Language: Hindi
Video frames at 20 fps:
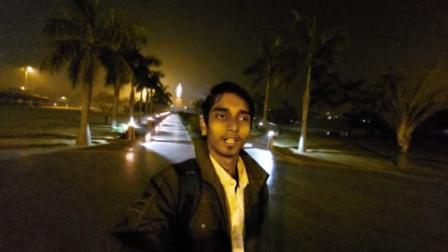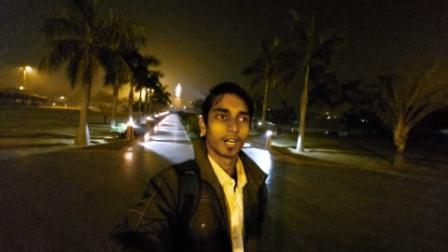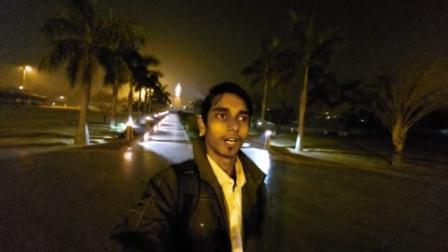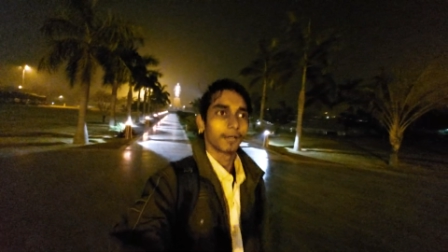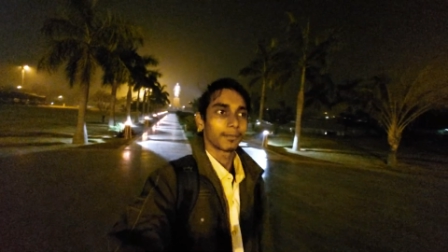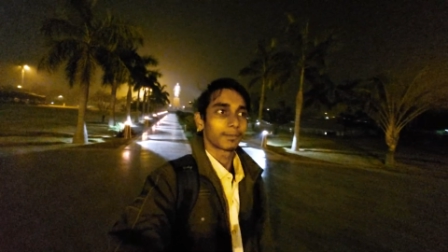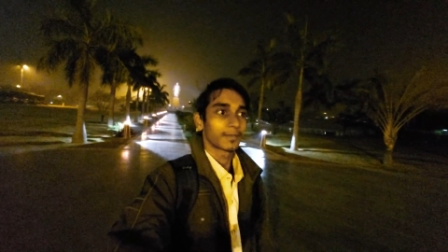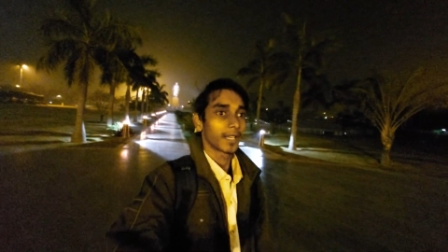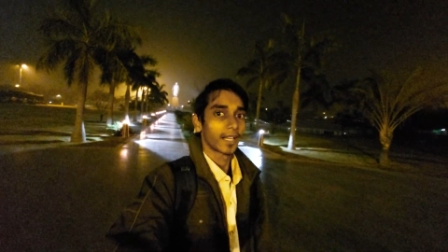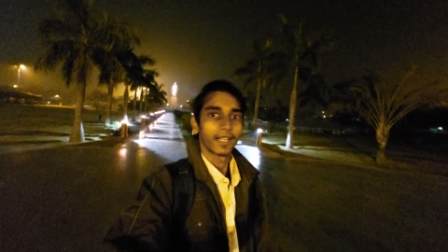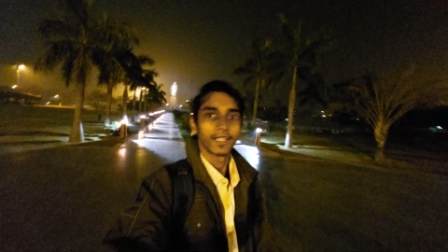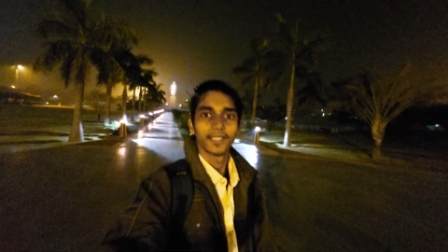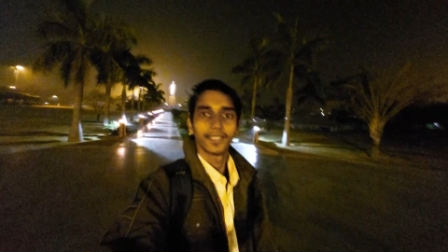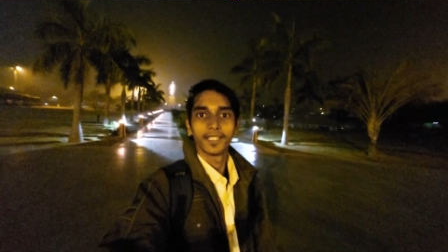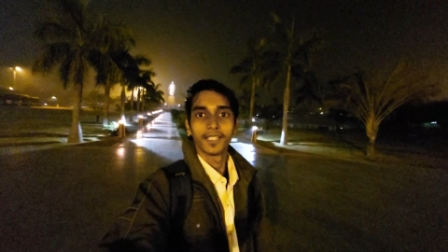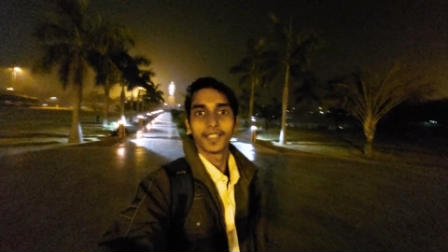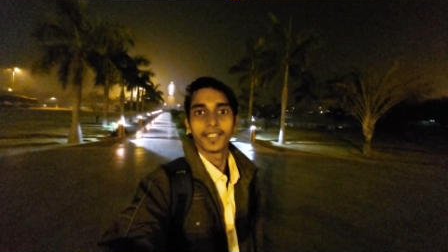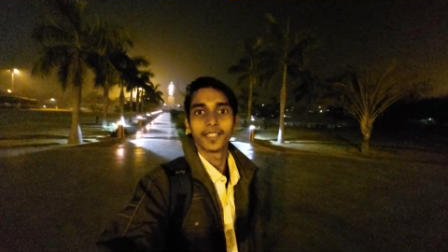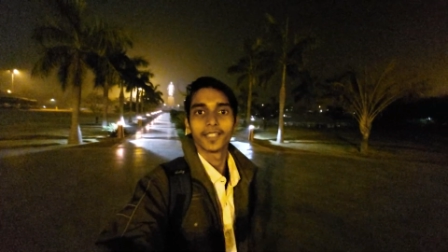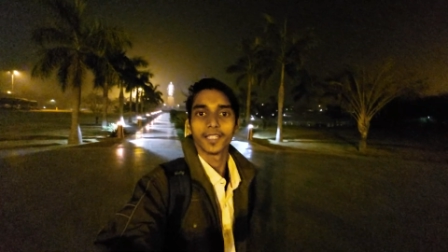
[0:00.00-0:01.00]
आप क्या ही
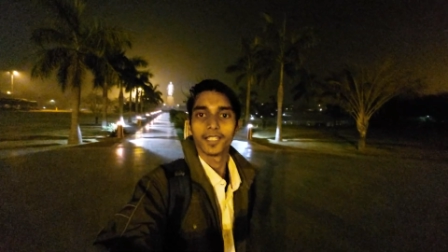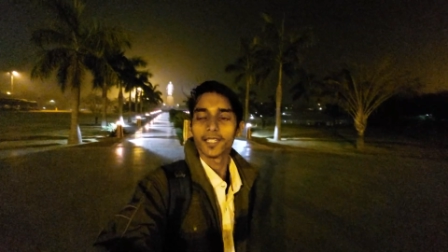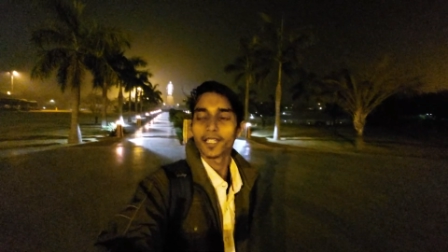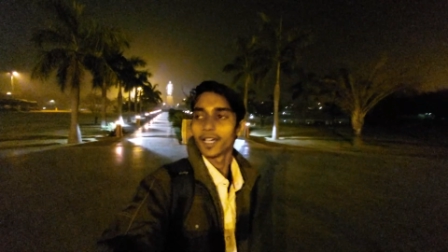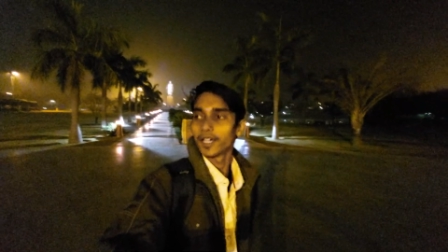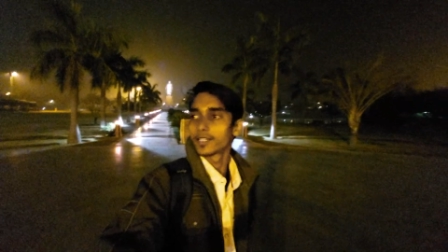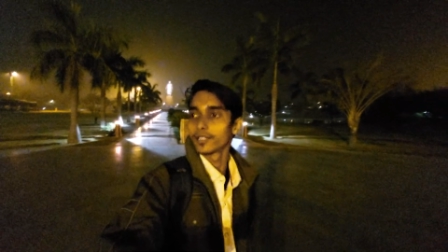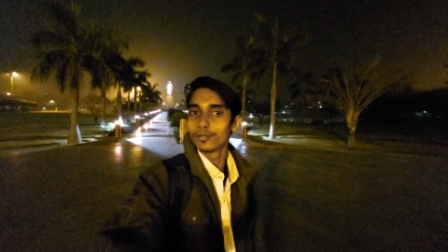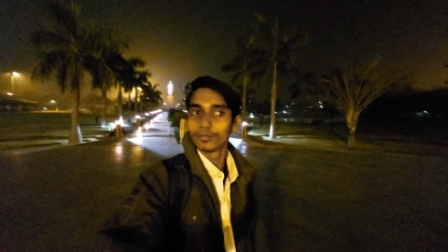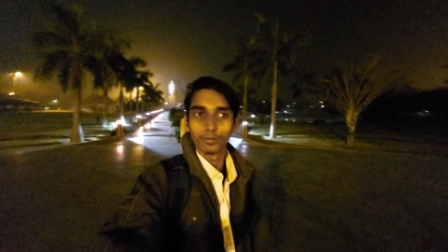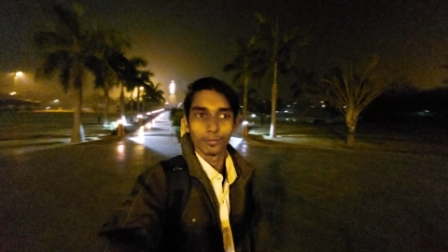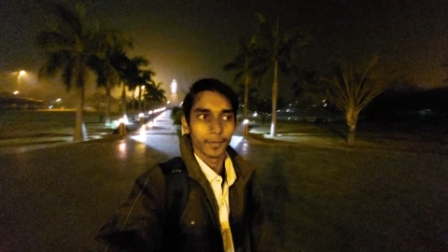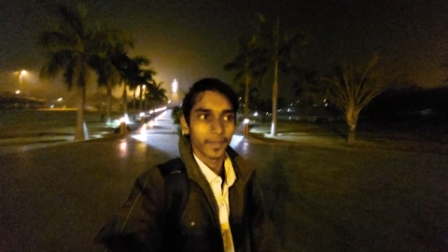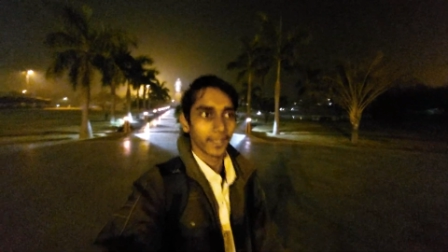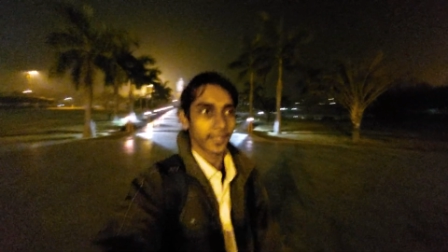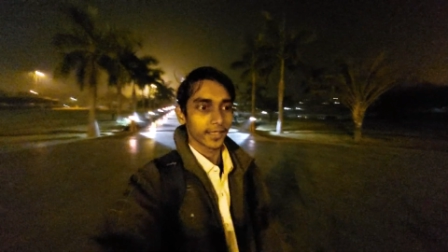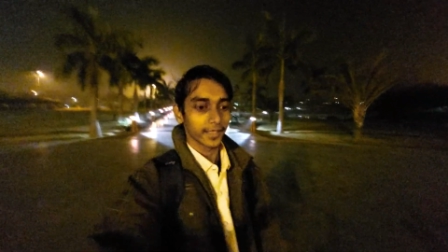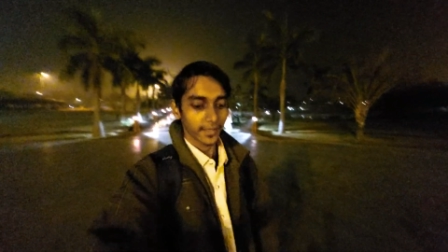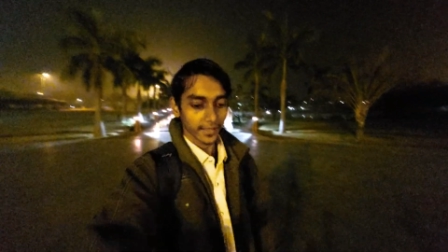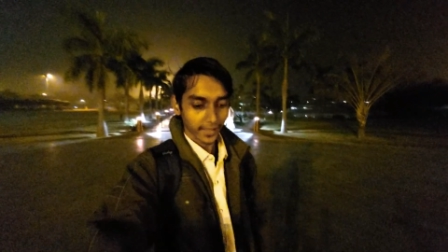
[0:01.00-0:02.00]
देखेंगे क्या ही
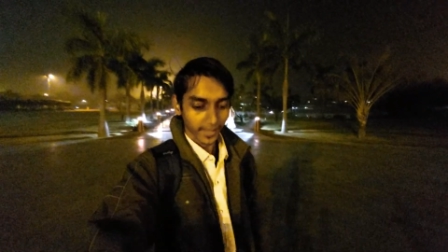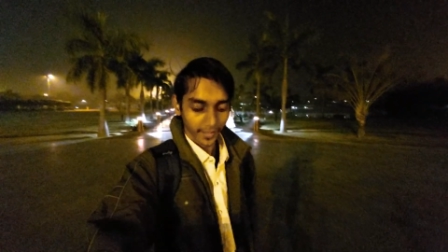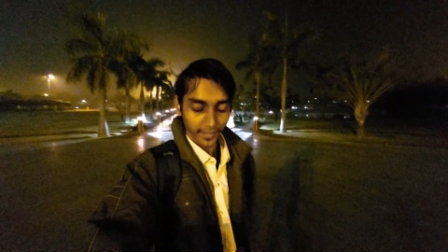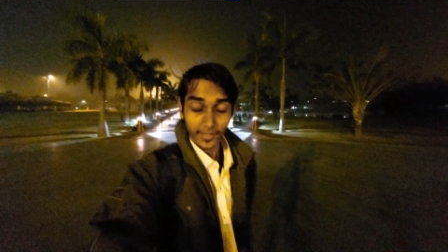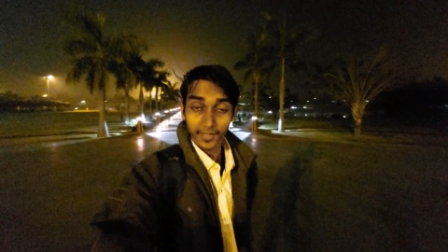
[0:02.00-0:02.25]
घूमेंगे कि